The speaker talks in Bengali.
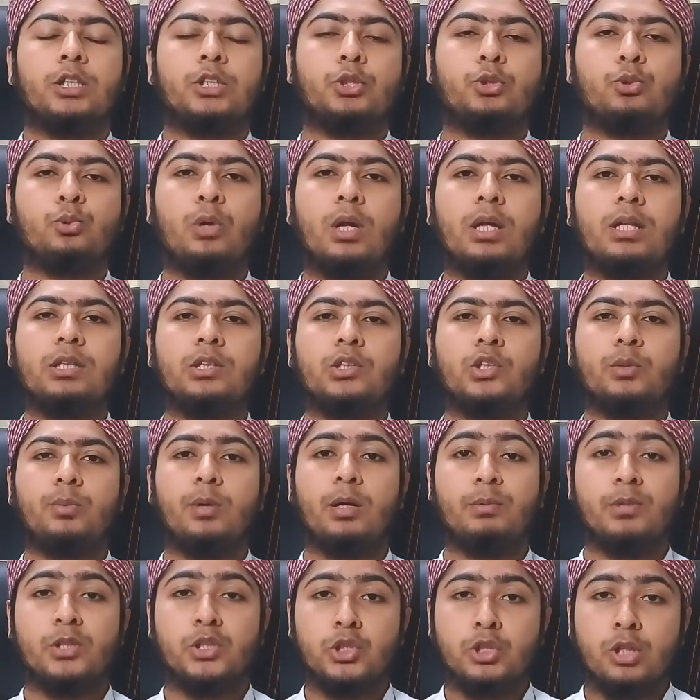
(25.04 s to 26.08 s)

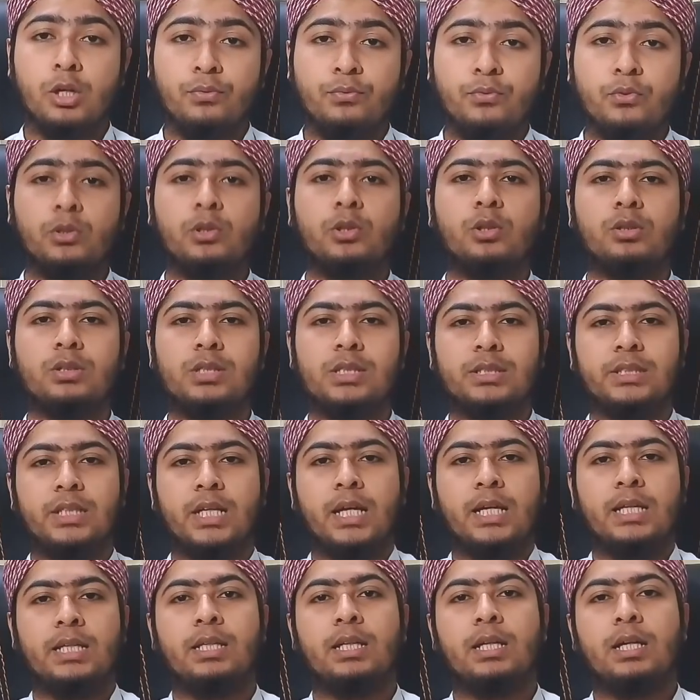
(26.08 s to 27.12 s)
চূড়ান্তভাবে সফল হতে
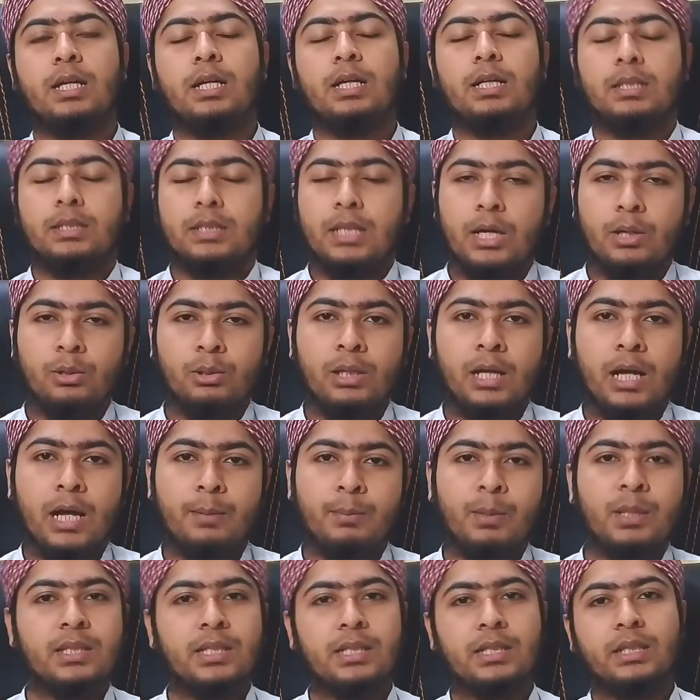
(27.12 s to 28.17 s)
চাই তাহলে
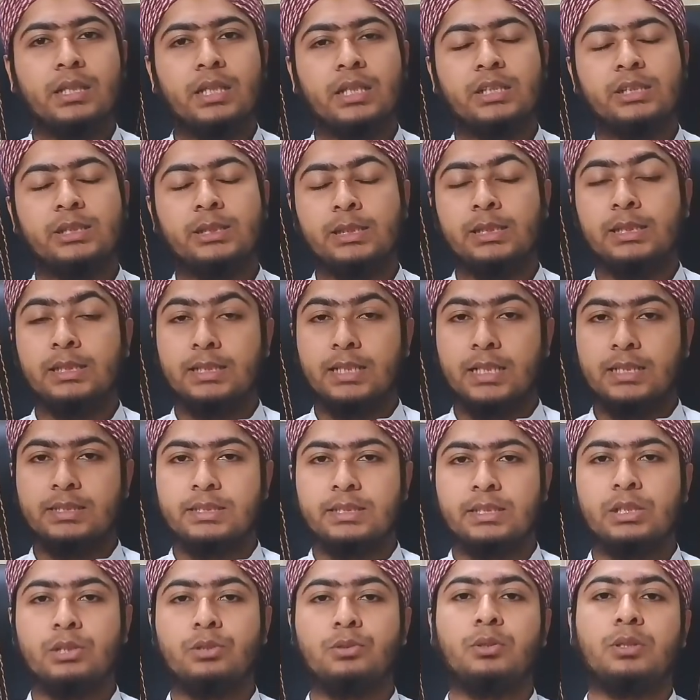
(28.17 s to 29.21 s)
আমাদেরকে সেই
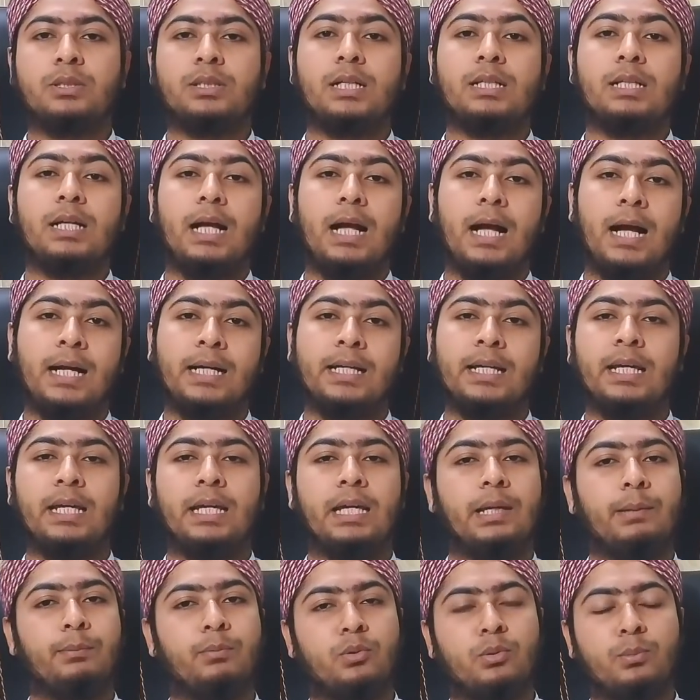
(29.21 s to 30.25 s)
কাজটি করার আগে
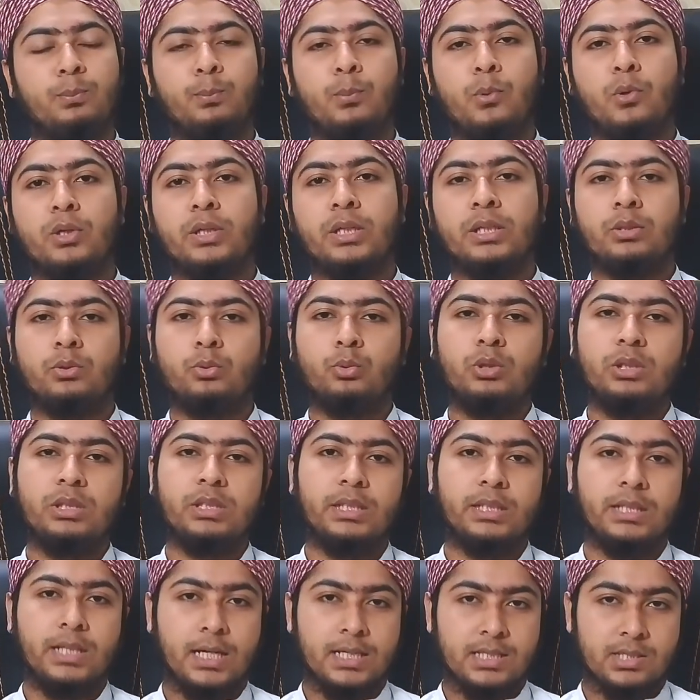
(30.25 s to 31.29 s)
এবং পরে
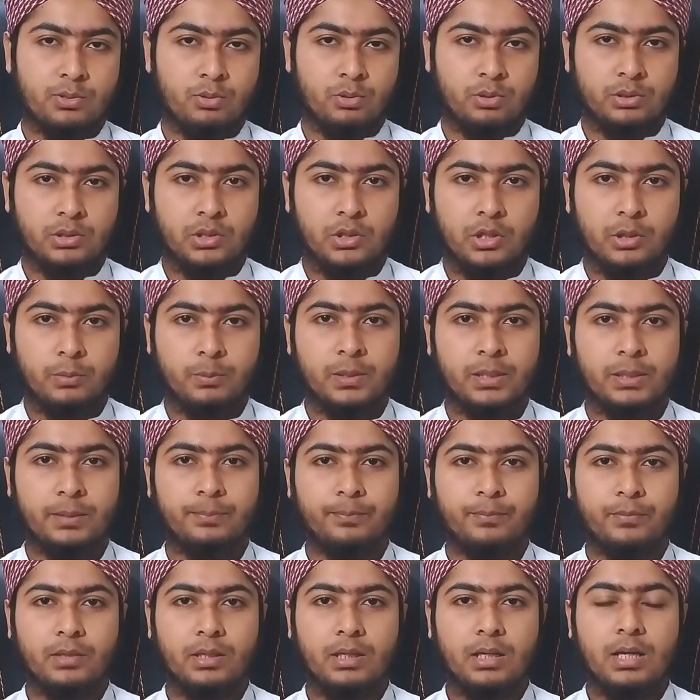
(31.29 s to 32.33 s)
দুইটি কাজ করতে হবে
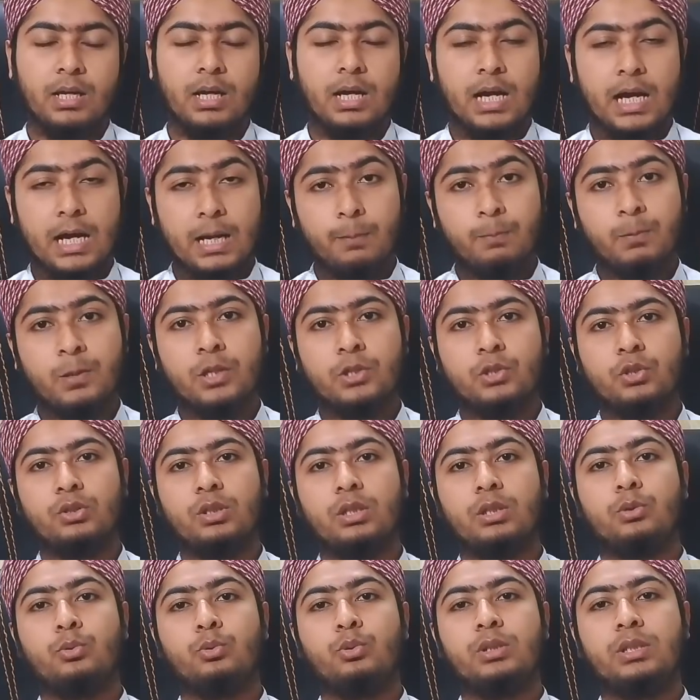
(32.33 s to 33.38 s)
আমরা
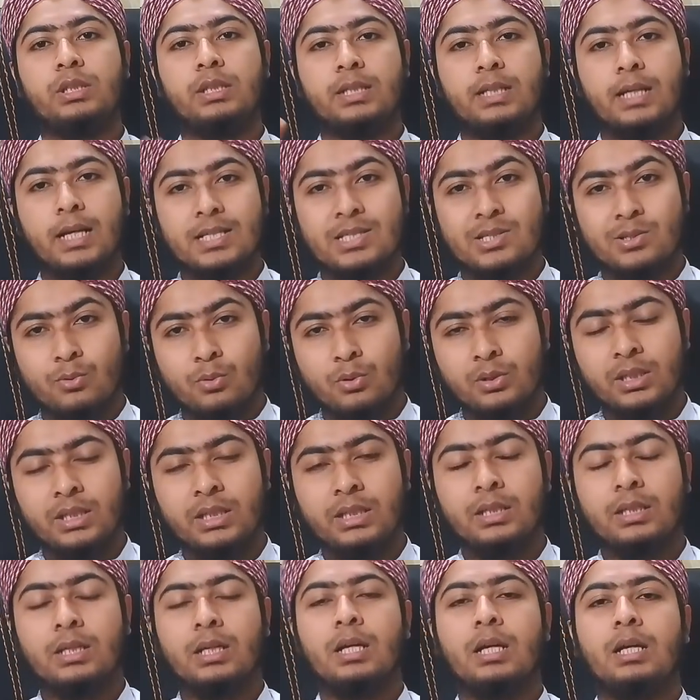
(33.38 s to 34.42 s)
যদি দুইটি কাজ করি
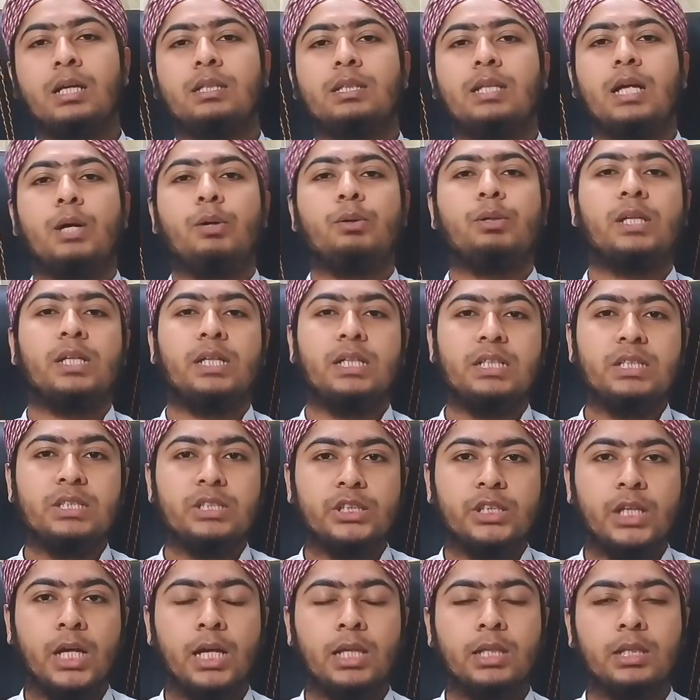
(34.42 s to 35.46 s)
তাহলে
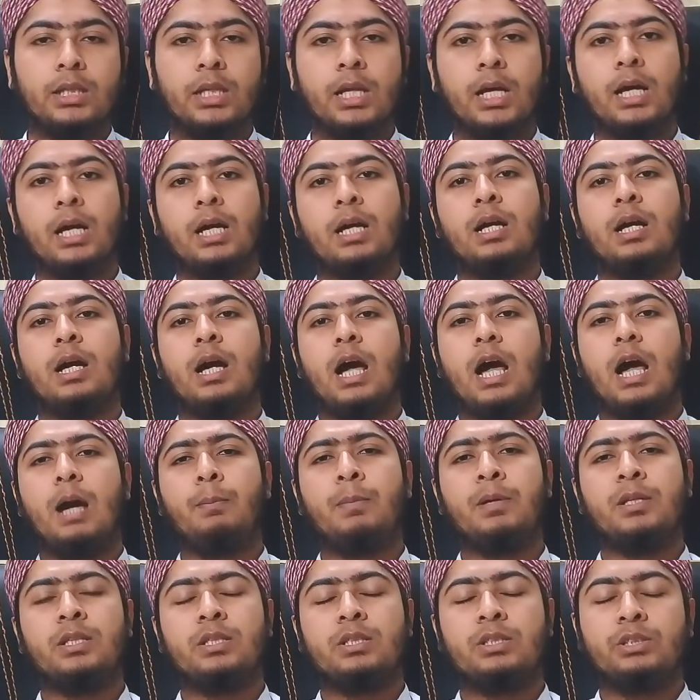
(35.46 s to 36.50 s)
ইনশাআল্লাহ
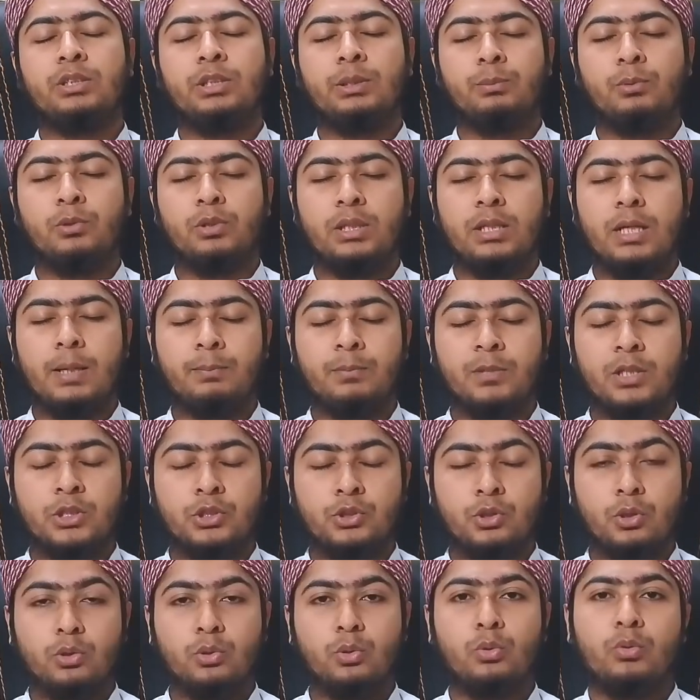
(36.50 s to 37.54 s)
আমাদের জীবনে আমরা
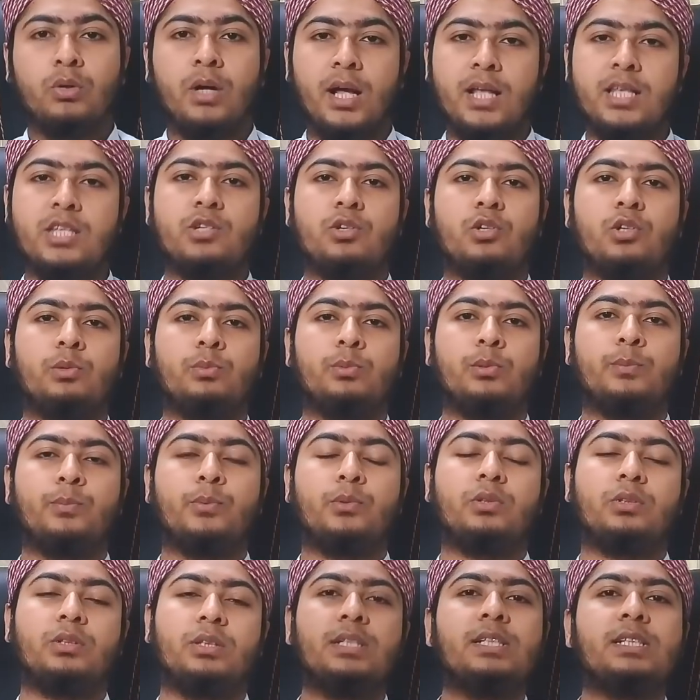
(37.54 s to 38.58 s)
যত কাজ করব
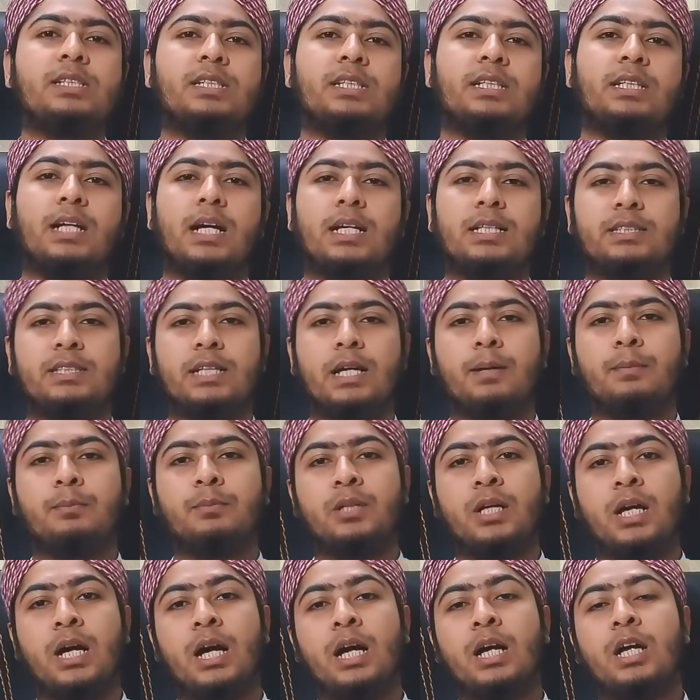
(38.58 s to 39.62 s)
প্রত্যেকটি কাজে
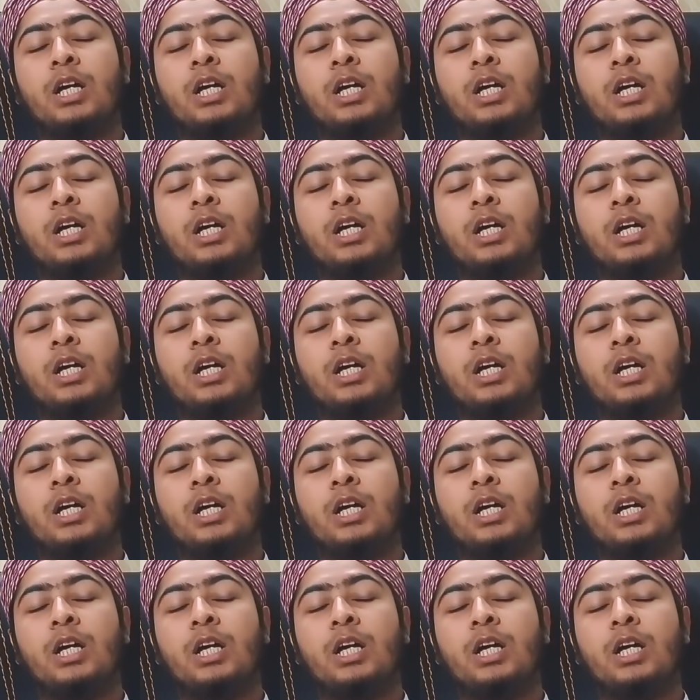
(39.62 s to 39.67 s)
আমরা